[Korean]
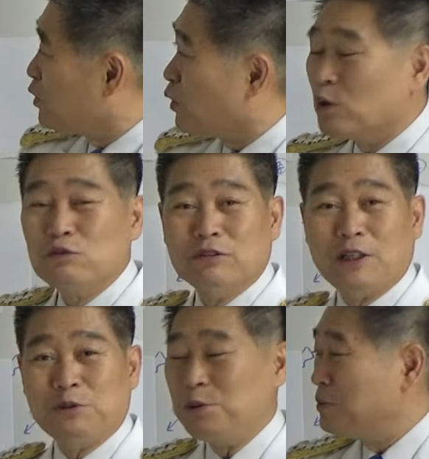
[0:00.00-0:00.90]

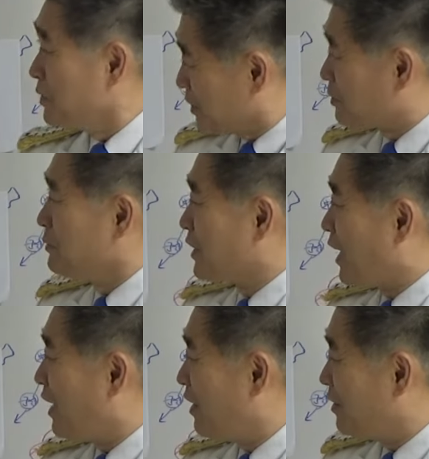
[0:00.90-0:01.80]
영국에도
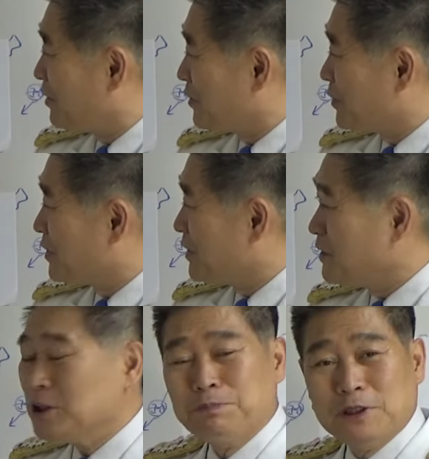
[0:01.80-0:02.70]
있습니다. 여기
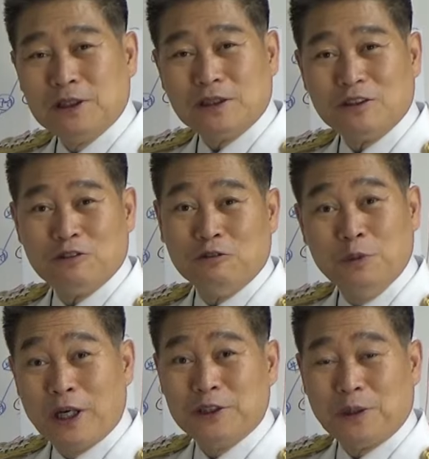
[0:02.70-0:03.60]
이집트
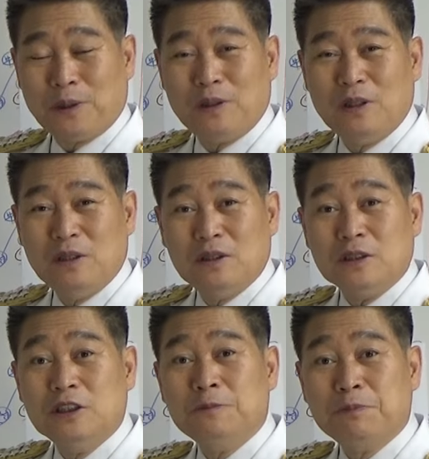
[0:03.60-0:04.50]
유명하죠.
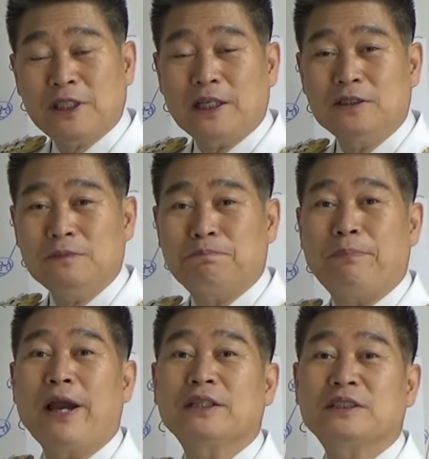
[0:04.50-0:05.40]
이집트에는
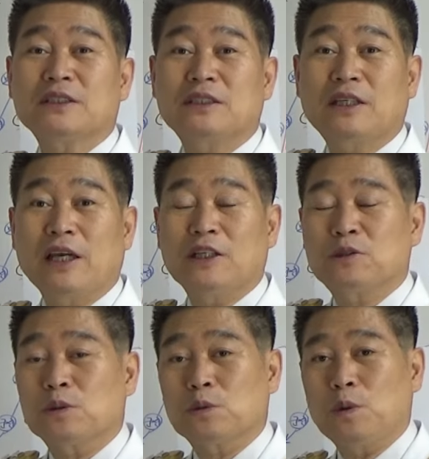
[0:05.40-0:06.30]
110개
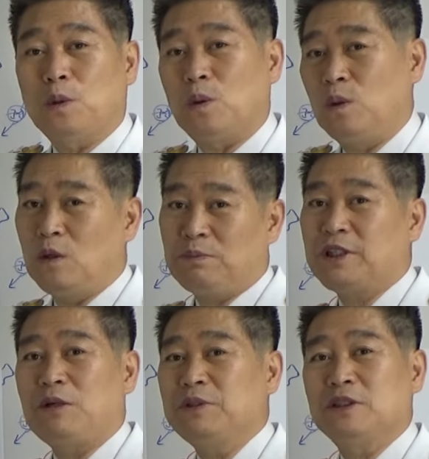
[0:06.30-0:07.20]
정도
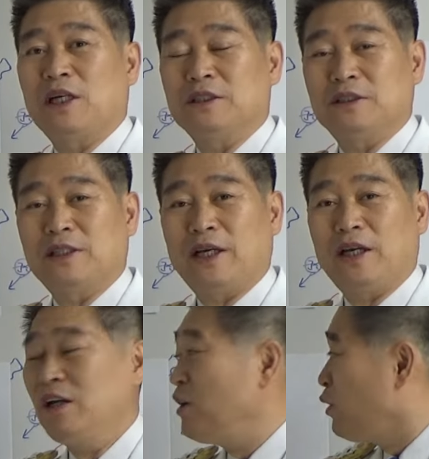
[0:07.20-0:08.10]
피라미드가
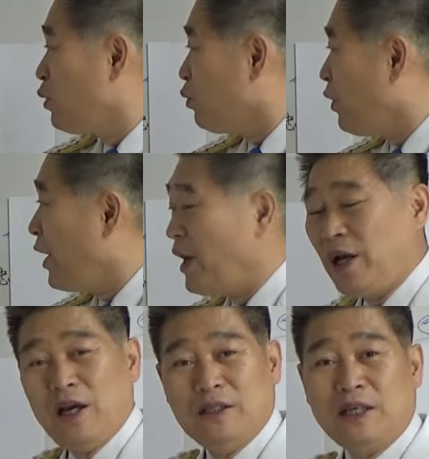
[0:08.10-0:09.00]
있는데
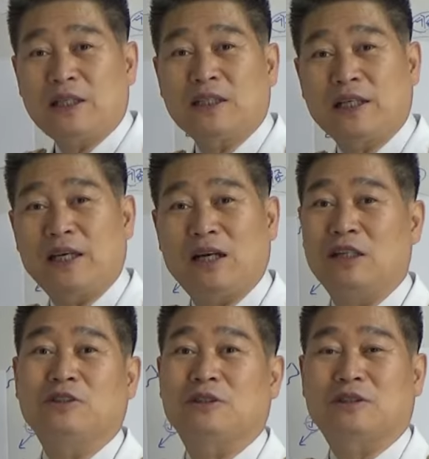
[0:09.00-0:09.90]
왜 세상에
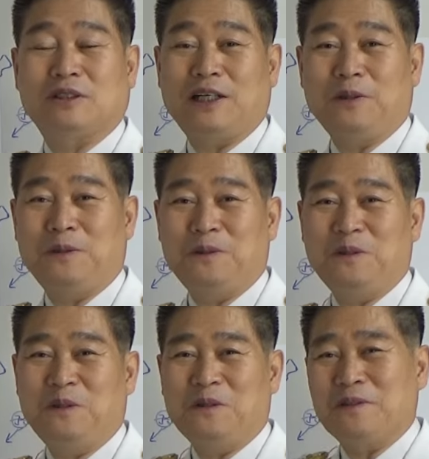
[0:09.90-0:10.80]
알려졌을까요?
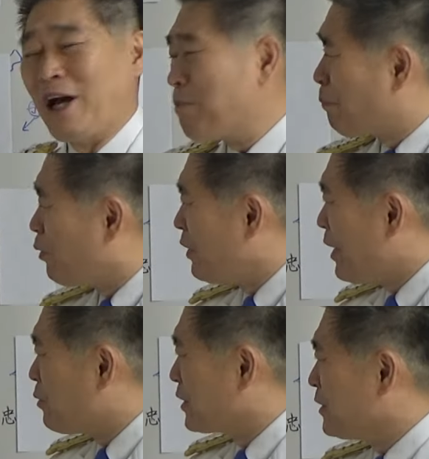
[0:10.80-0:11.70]

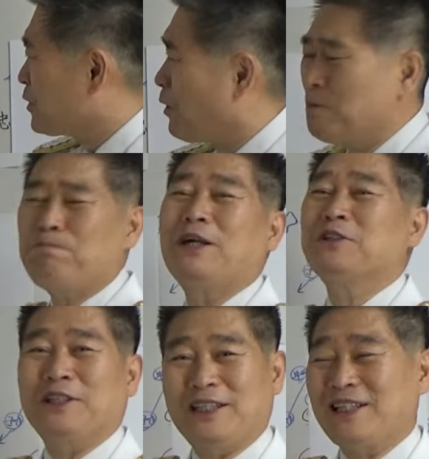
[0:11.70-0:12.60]
나폴레옹이 처음
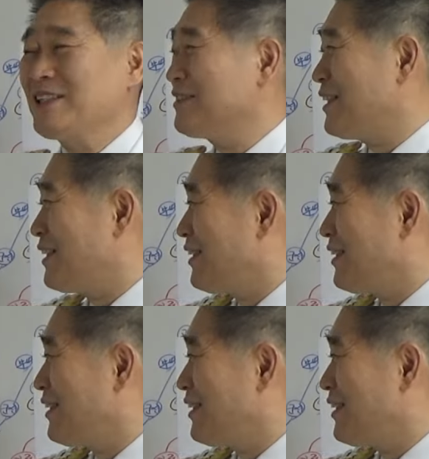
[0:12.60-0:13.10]
발견했다 이거야.